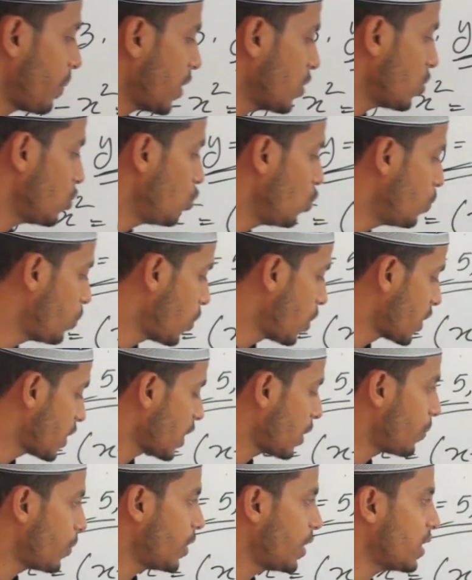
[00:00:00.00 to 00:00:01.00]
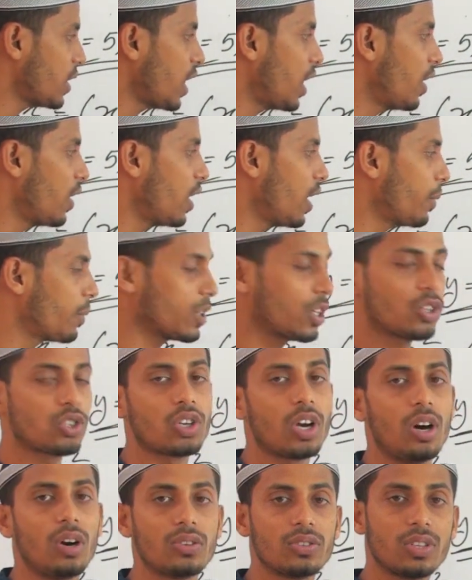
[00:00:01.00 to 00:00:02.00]
আমরা যদি উপরটা পড়ি তাহলে আমাদের
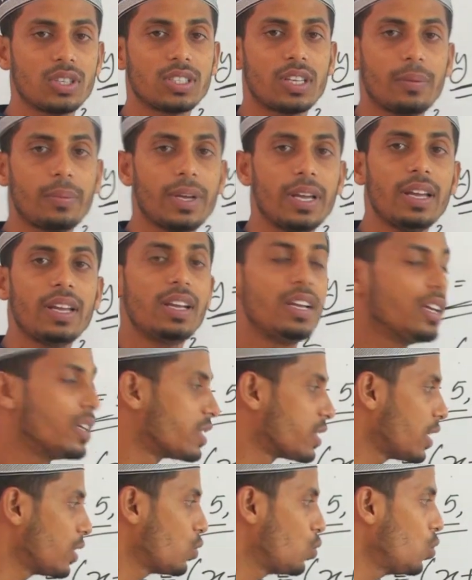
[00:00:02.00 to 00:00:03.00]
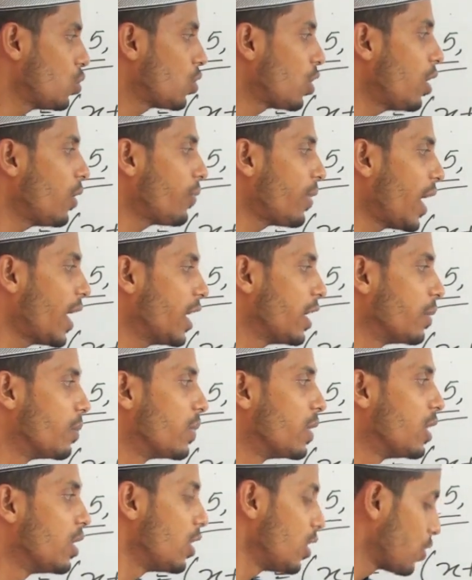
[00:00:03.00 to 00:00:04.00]
সহজ হয়ে যাবে যে দুটো ফাইভ
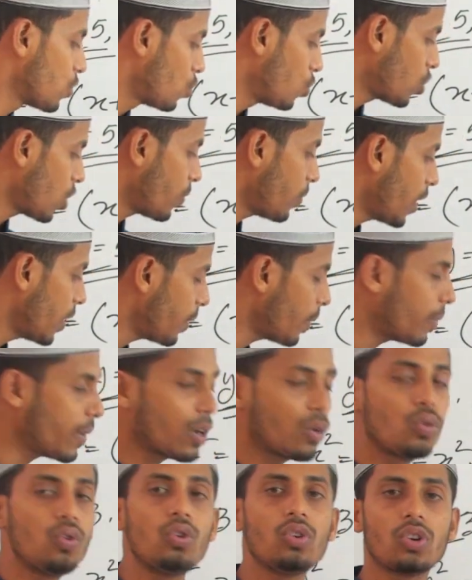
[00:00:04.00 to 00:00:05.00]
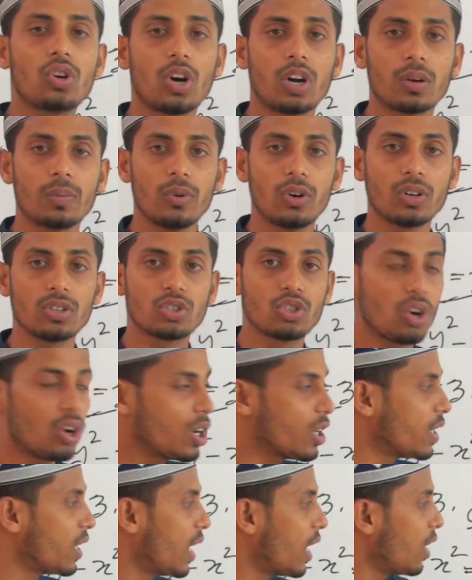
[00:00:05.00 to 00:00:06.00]
দুটো ফাইভ আমরা গুণ করব যোগ
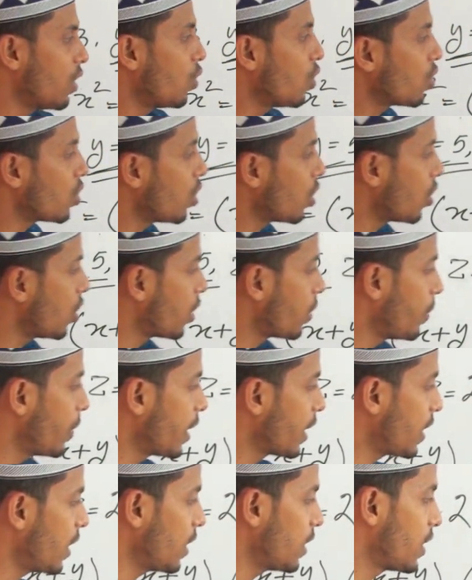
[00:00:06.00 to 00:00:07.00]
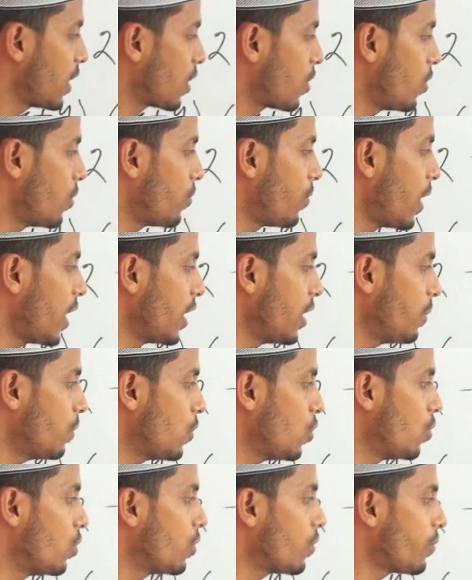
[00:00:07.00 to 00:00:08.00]
না লক্ষ্য করবা এখানে দেখো ফাইভ
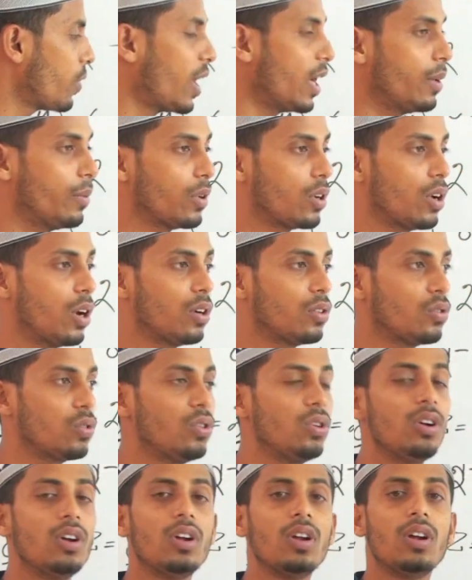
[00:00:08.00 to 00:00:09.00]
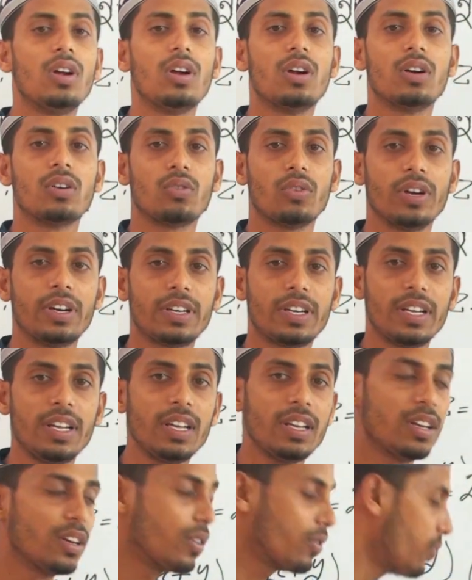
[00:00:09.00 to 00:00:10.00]
গুণ ফাইভ ইকাল টু টোয়েন্টি
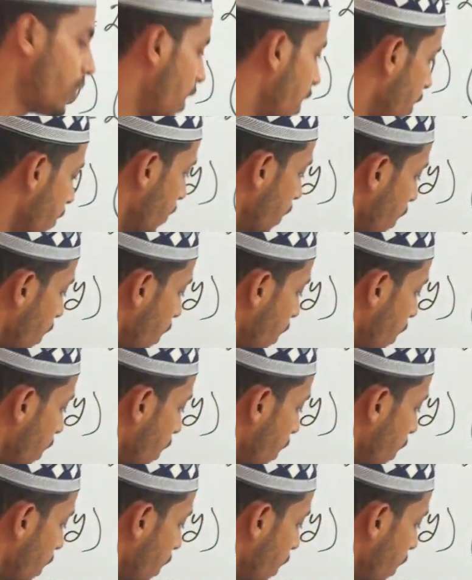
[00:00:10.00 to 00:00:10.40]
ফাইভ